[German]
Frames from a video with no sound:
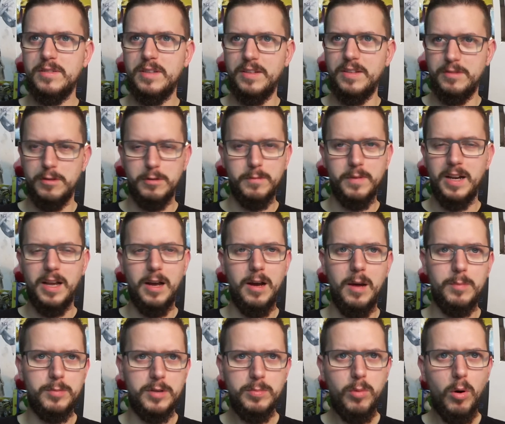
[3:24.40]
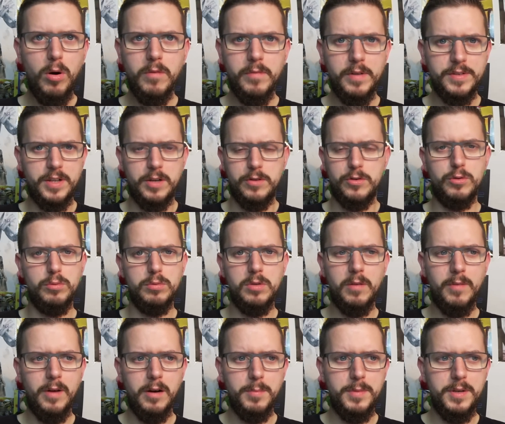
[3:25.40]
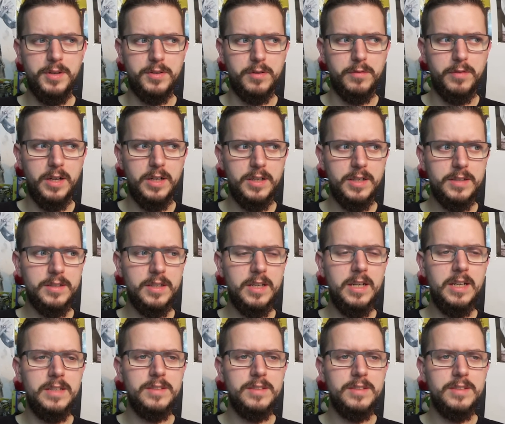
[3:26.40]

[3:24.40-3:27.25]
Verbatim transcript: das irgendwann abgebrochen, weil es halt ein Shooter war und mir nicht gefallen hat.